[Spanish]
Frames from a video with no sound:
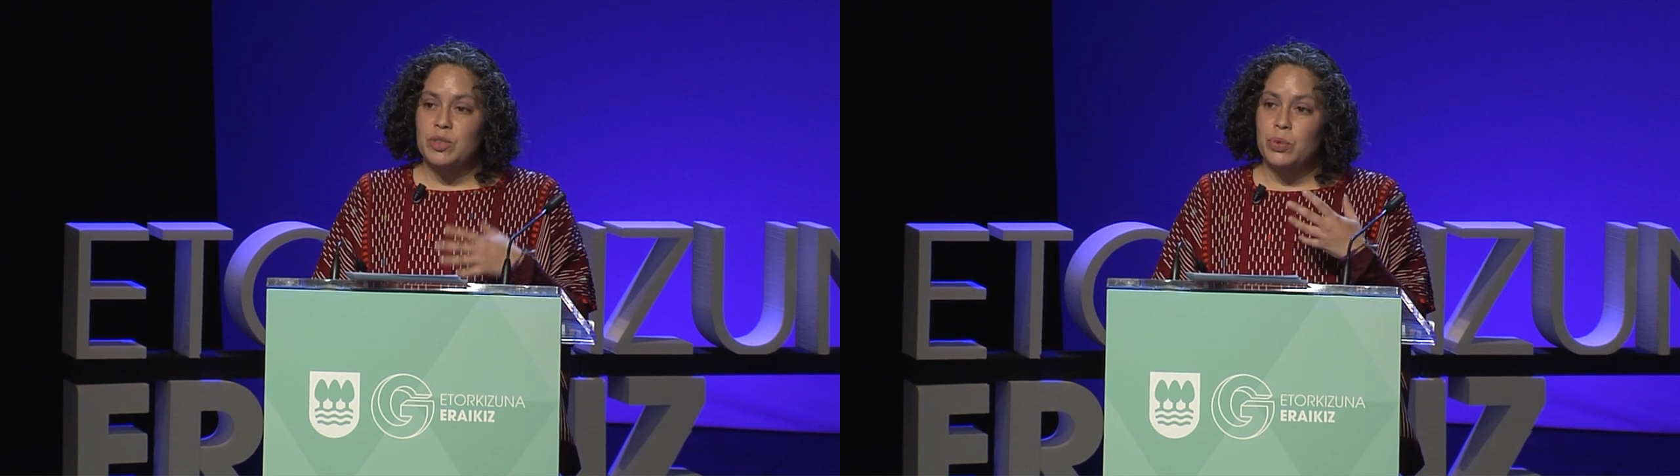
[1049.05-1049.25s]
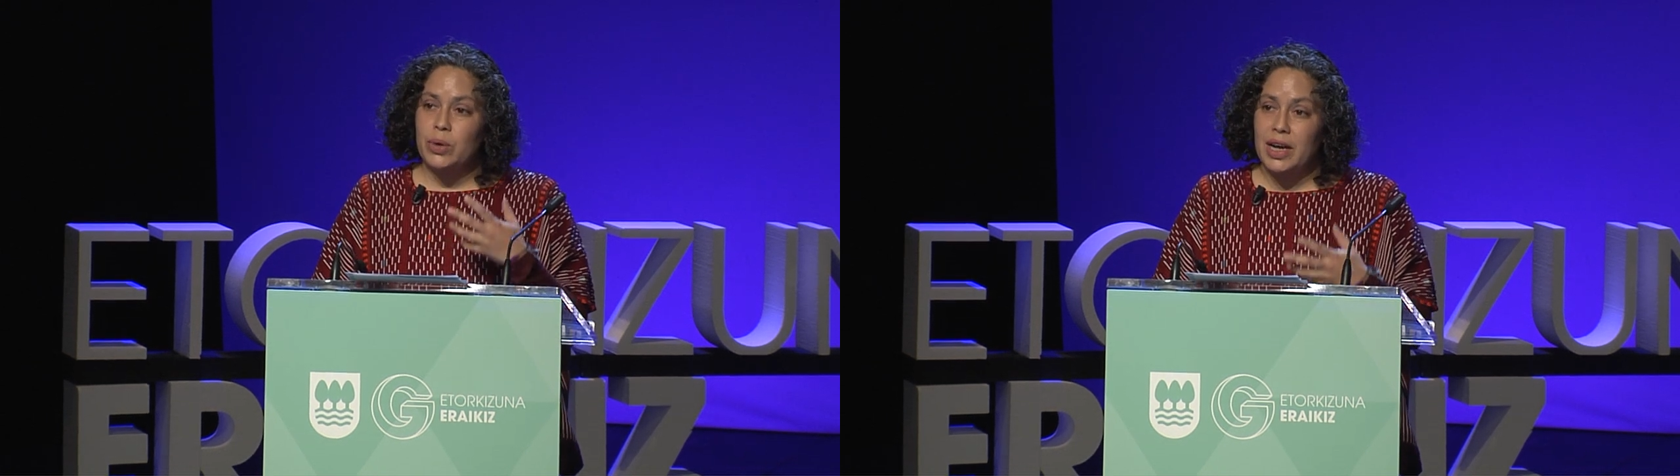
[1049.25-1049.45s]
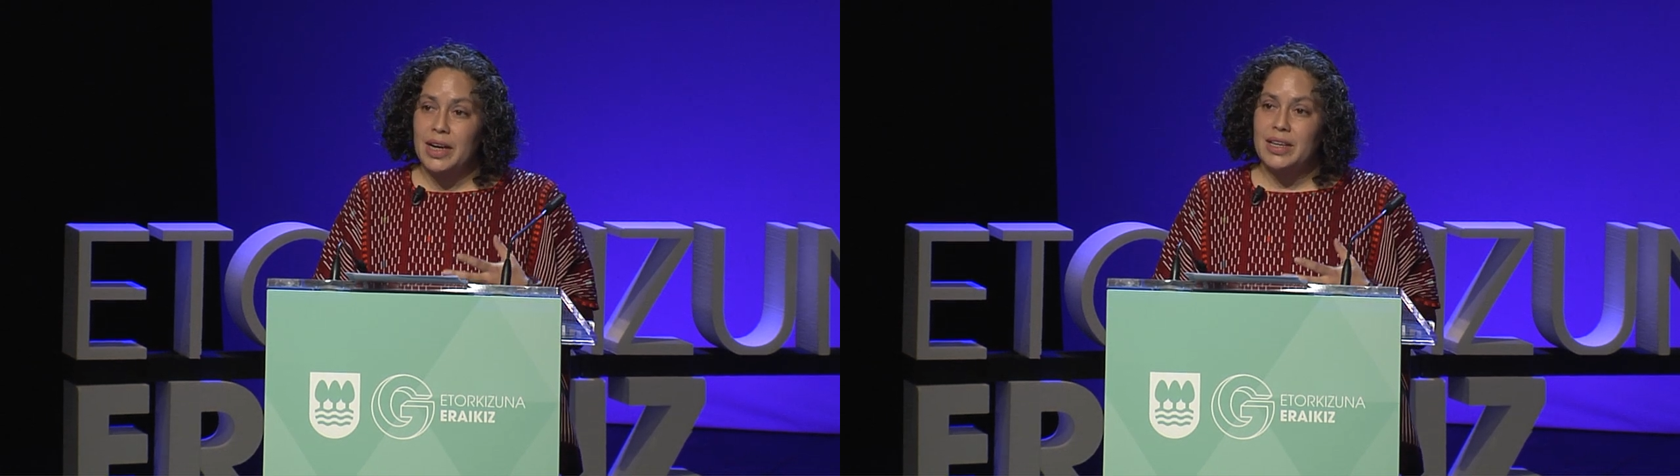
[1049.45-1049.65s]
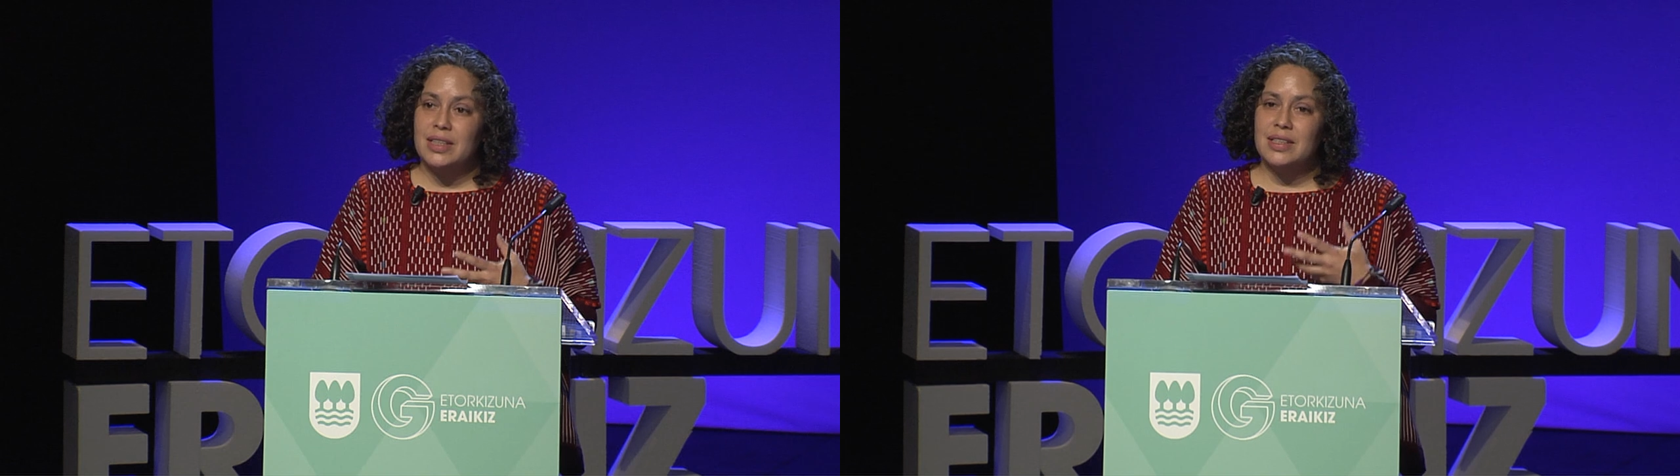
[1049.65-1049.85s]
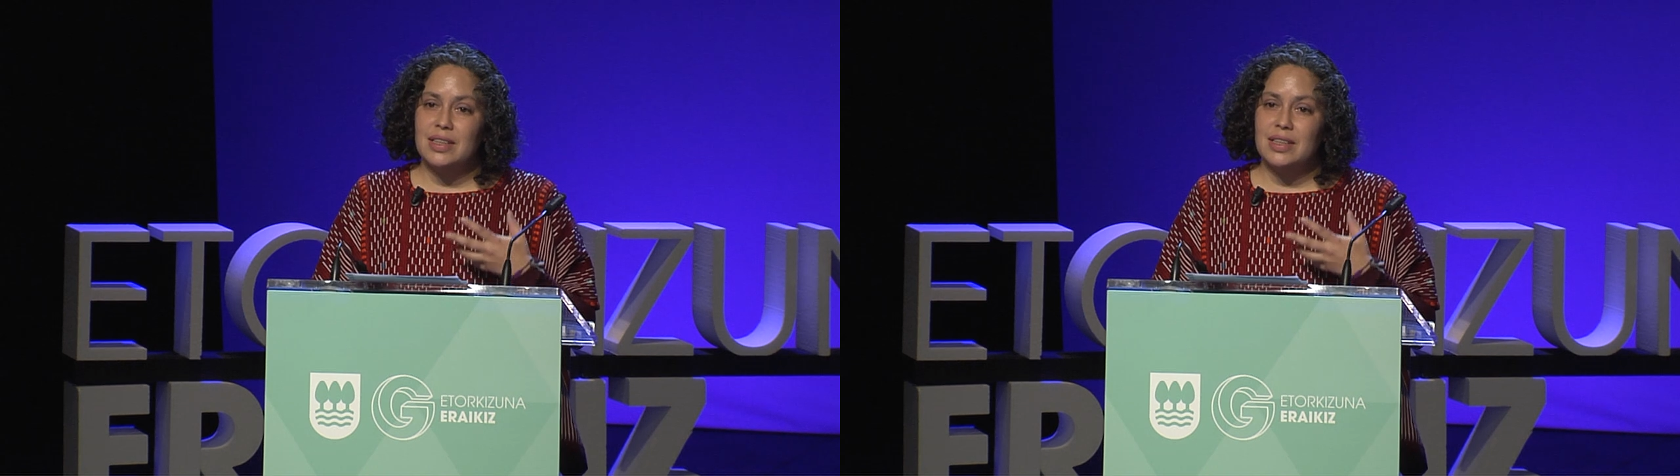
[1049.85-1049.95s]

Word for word: mujeres